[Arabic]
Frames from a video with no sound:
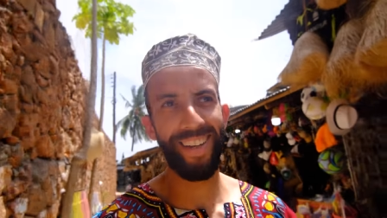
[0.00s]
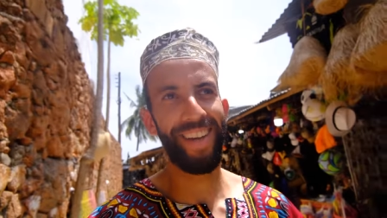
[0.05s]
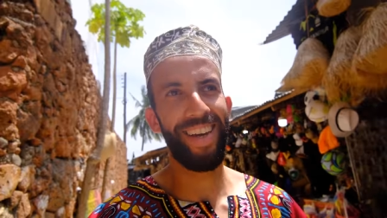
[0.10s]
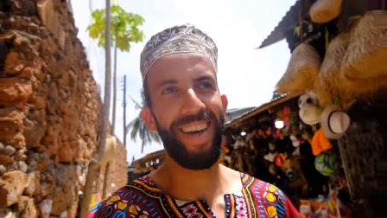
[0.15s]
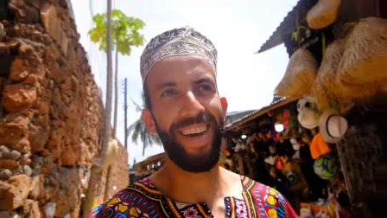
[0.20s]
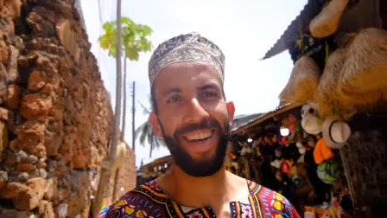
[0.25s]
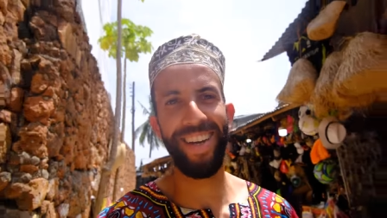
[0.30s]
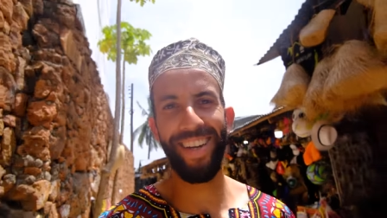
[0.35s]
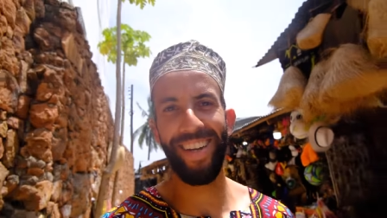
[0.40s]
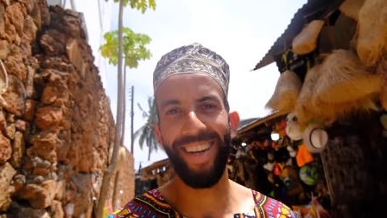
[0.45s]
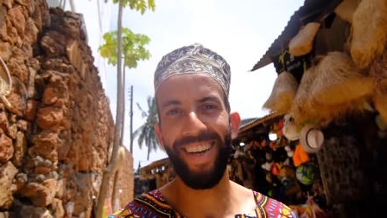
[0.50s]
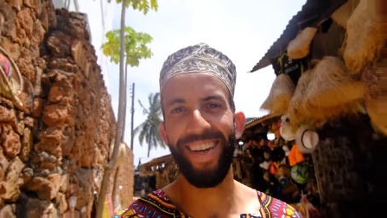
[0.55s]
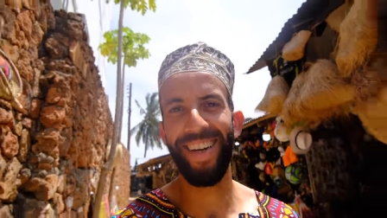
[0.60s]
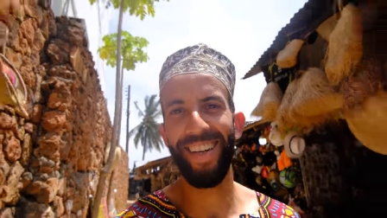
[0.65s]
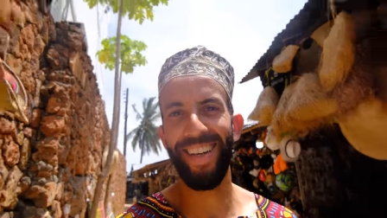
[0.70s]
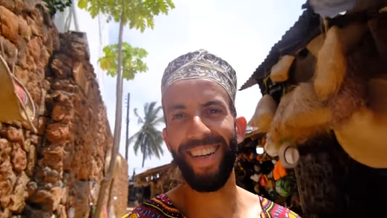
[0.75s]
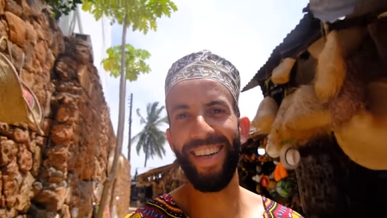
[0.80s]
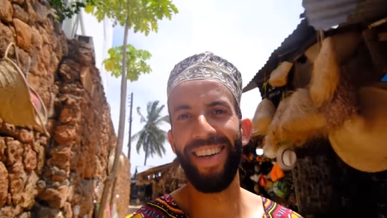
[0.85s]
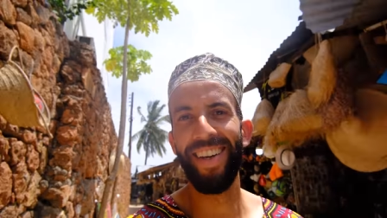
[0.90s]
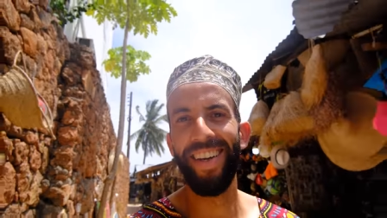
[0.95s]
نار
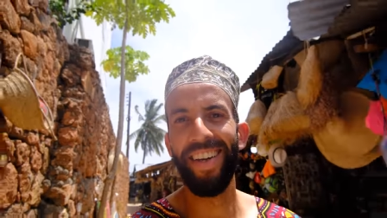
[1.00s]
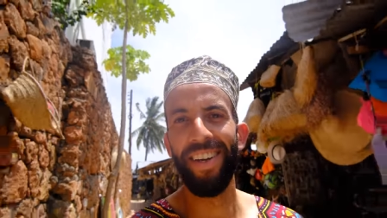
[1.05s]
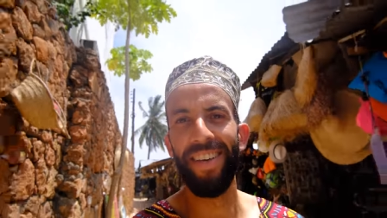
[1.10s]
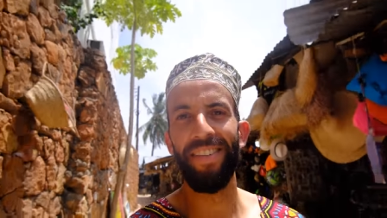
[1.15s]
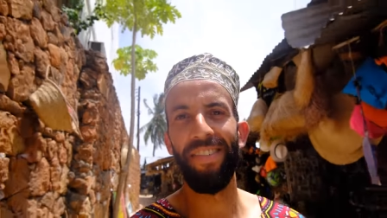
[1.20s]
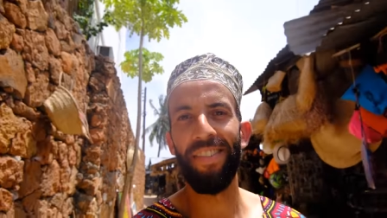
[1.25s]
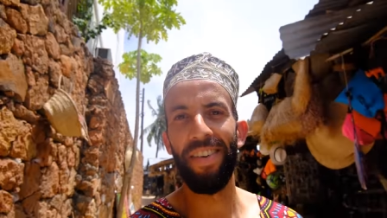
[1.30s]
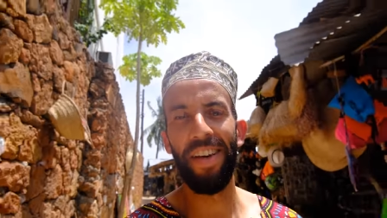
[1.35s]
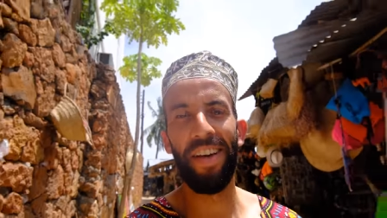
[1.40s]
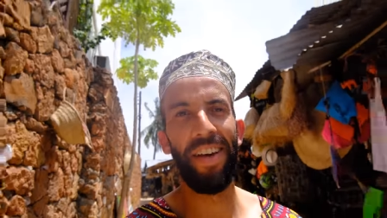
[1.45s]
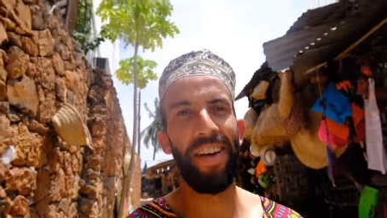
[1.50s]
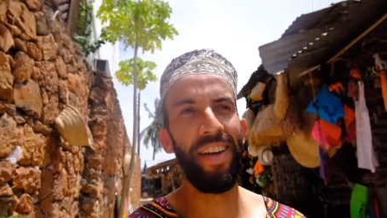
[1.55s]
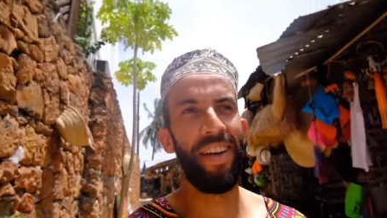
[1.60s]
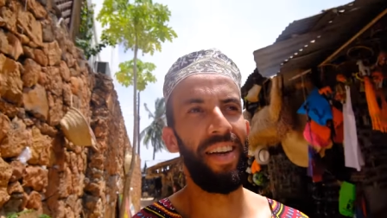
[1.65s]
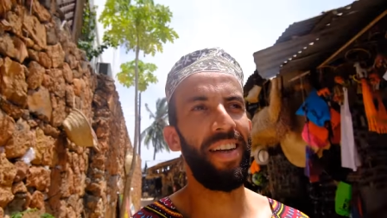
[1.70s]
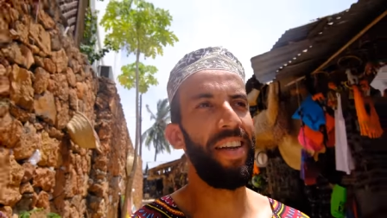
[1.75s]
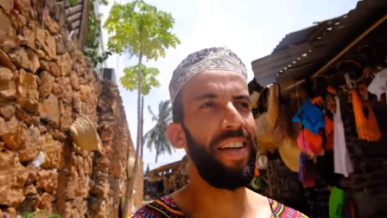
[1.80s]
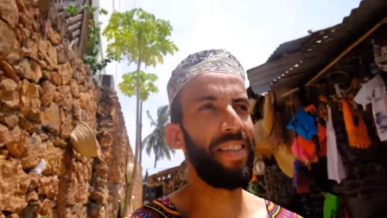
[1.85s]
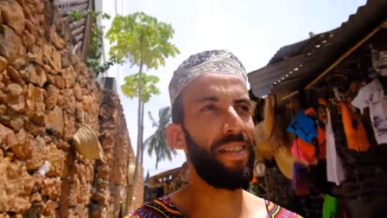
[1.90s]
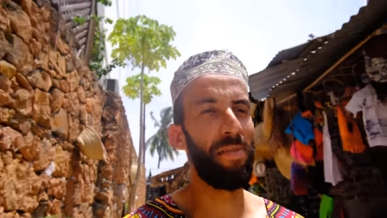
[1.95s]
نار
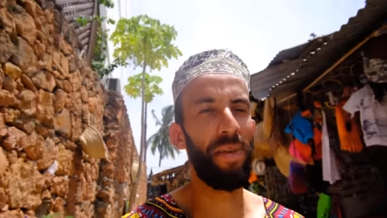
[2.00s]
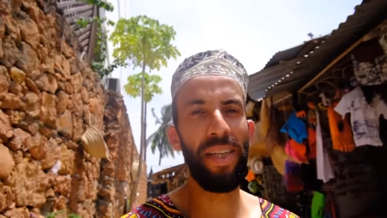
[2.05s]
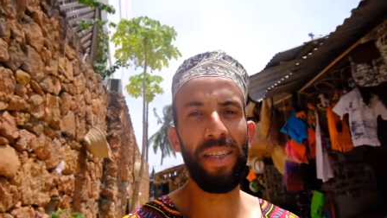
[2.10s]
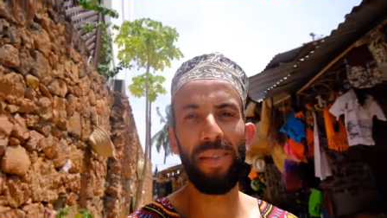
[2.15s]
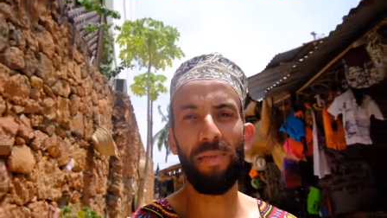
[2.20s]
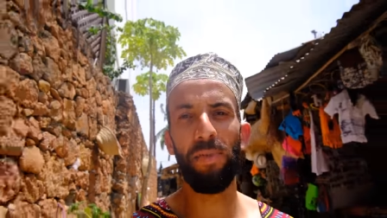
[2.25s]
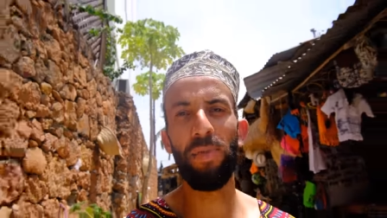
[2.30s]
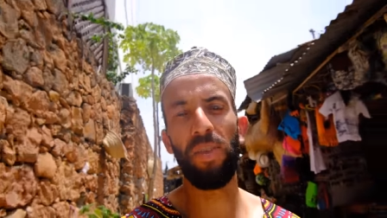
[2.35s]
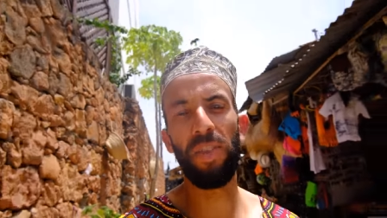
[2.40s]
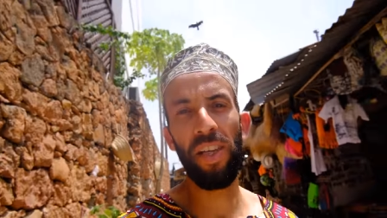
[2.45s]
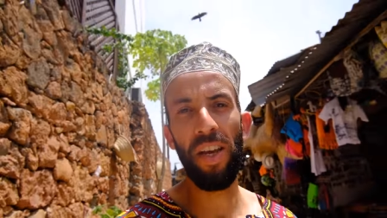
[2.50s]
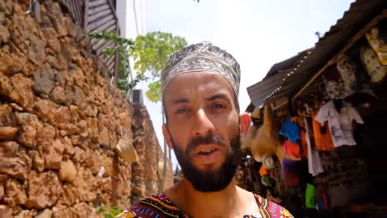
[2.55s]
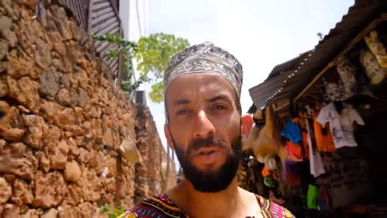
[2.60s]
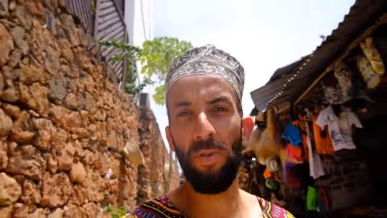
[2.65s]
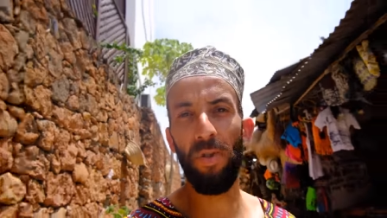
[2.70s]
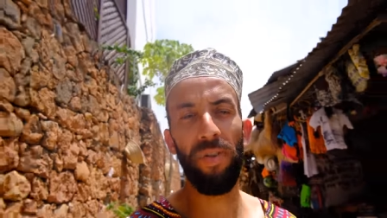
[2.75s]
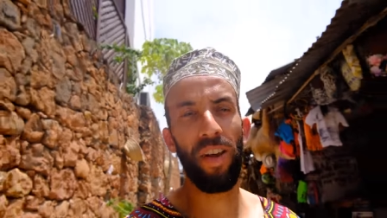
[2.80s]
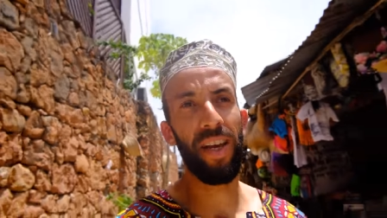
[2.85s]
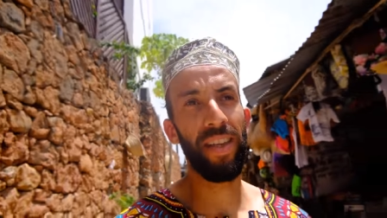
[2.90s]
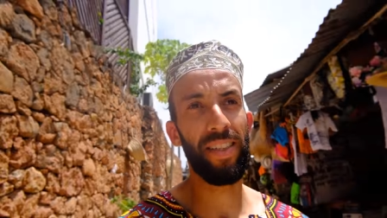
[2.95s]
فلازم لازم
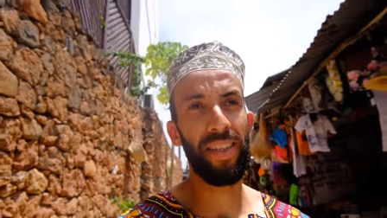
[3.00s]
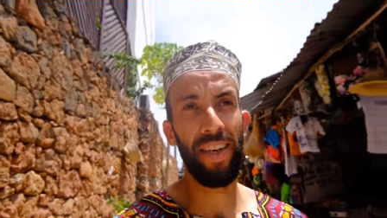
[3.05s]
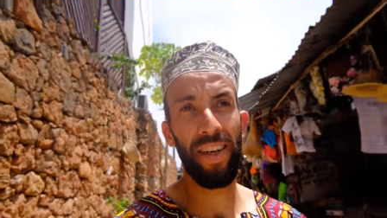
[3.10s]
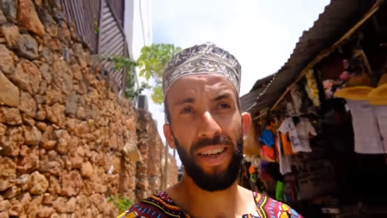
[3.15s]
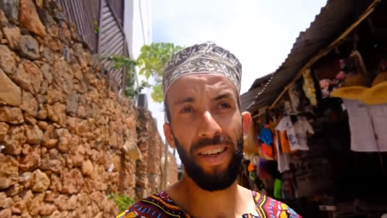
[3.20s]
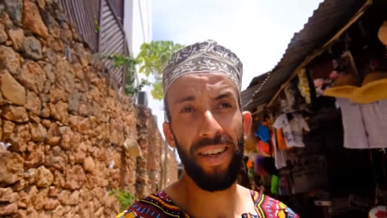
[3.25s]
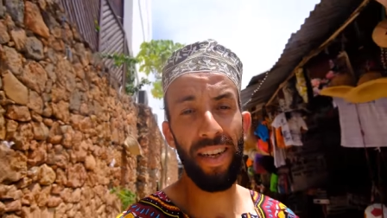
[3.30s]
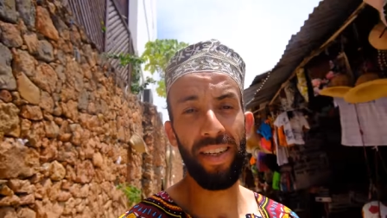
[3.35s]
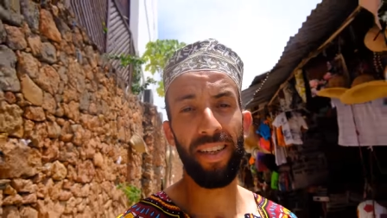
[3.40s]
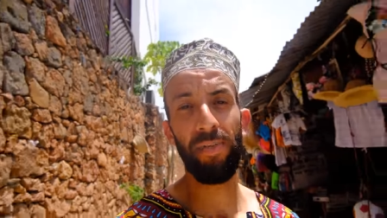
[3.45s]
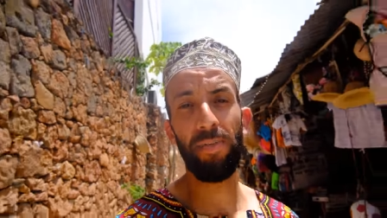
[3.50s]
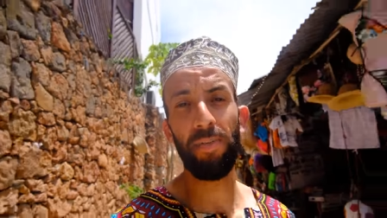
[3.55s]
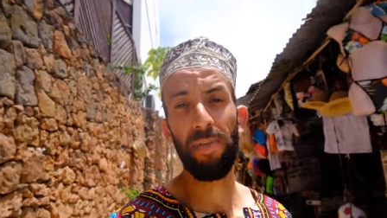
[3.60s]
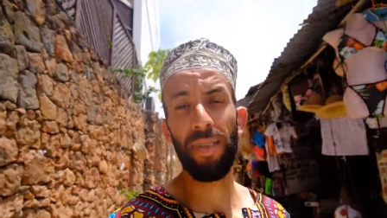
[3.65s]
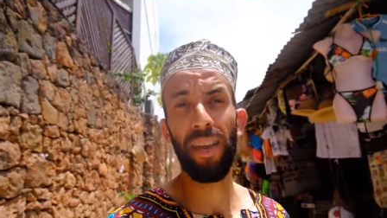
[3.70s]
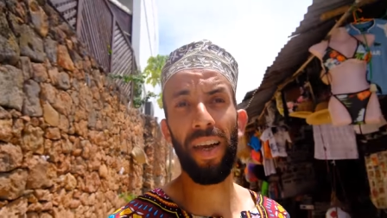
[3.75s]
تساوموا في الاسعار يعني